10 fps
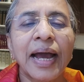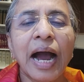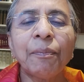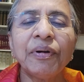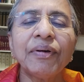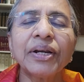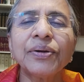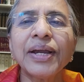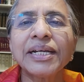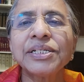అప్పటి
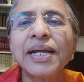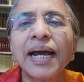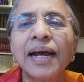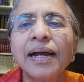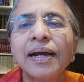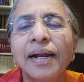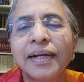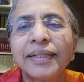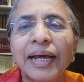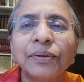వరకు ఏషియా
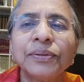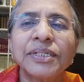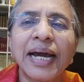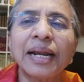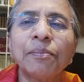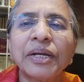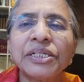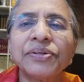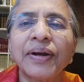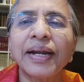తను చాలా
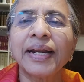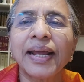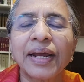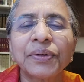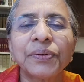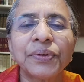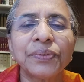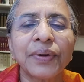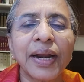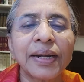మంచివాడని అనుకుంటూ
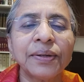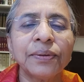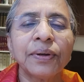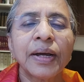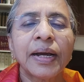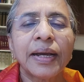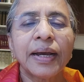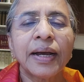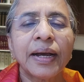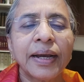ఉన్నాడు
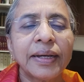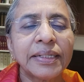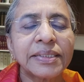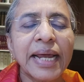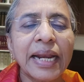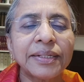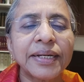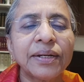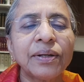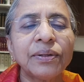ఇజ్రాయెల్
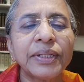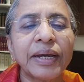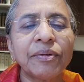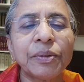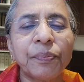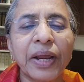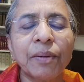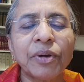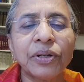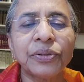జనులు దేవుని
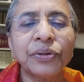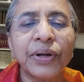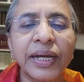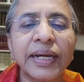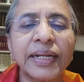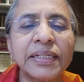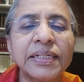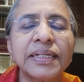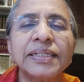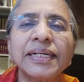ప్రేమను
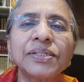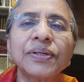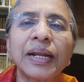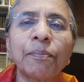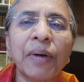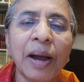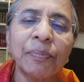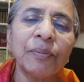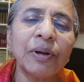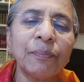తృణీకరించి చేస్తున్న
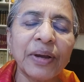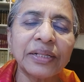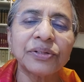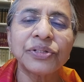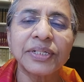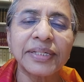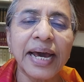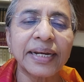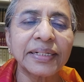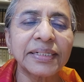పాపములపై దృష్టి
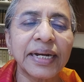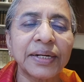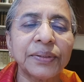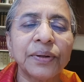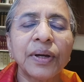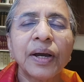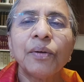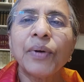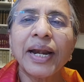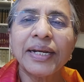సారించాడు
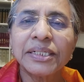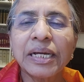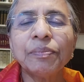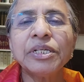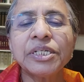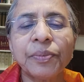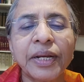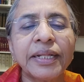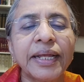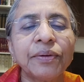వారిని
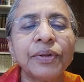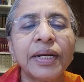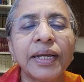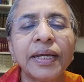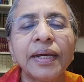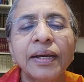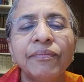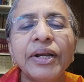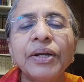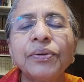క్షమించమని దేవుణ్ణి
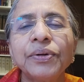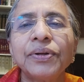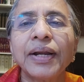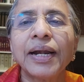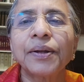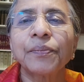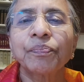వేడుకుంటున్నాడు